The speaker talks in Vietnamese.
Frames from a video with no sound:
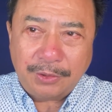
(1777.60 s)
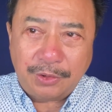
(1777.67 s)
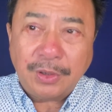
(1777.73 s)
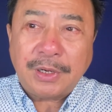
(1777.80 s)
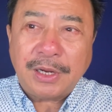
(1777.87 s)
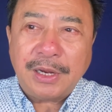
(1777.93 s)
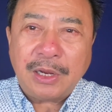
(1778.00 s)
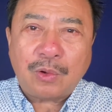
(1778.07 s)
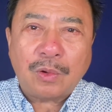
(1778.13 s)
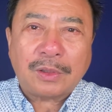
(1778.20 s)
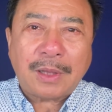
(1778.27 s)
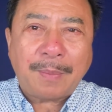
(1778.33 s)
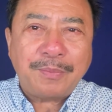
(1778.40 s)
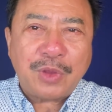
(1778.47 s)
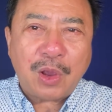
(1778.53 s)
Trước khi đi, con
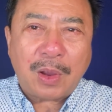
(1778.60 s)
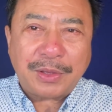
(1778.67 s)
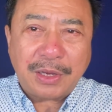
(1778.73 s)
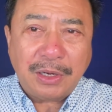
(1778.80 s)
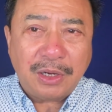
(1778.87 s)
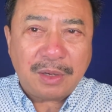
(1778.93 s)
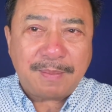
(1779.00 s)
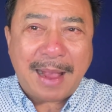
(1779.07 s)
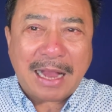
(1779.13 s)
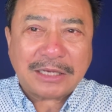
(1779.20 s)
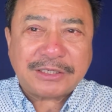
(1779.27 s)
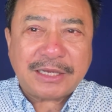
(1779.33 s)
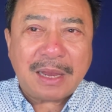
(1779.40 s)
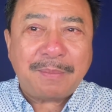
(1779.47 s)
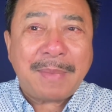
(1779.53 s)
thăm dò những người bạn
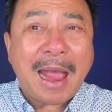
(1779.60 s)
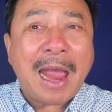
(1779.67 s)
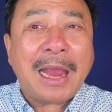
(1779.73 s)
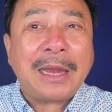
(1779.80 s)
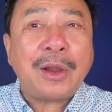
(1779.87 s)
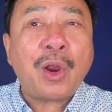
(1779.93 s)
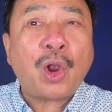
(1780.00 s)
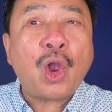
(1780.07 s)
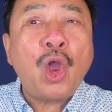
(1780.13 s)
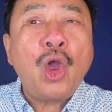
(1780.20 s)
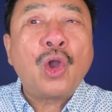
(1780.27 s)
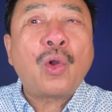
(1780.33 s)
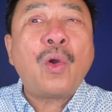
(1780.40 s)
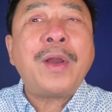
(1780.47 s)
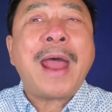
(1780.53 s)
xem ai
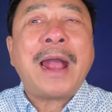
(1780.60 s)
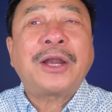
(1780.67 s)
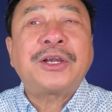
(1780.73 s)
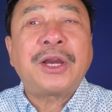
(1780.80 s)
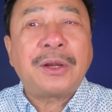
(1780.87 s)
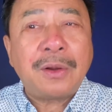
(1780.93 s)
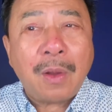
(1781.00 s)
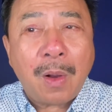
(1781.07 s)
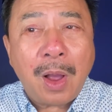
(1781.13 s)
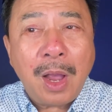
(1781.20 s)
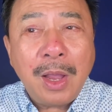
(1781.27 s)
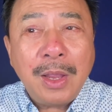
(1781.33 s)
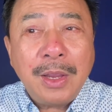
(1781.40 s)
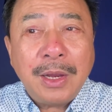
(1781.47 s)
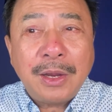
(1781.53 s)
có đang trên đó
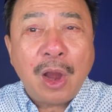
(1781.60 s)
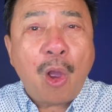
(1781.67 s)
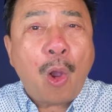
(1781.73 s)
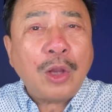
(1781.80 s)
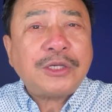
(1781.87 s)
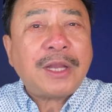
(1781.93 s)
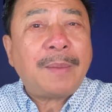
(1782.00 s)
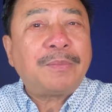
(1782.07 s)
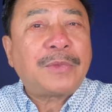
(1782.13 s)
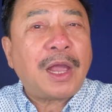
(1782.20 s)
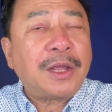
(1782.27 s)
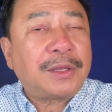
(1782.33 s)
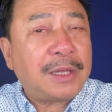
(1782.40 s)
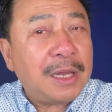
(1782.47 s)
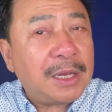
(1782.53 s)
để hỏi xem
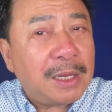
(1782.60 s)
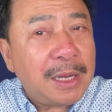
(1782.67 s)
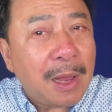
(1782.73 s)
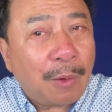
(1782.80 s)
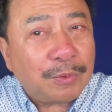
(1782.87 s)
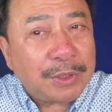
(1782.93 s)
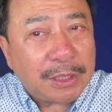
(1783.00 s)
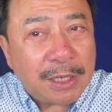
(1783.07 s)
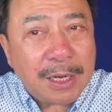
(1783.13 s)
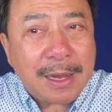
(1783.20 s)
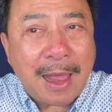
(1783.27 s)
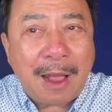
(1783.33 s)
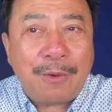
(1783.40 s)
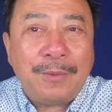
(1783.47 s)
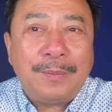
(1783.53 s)
thời tiết khí hậu như thế
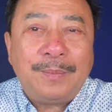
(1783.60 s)
nào.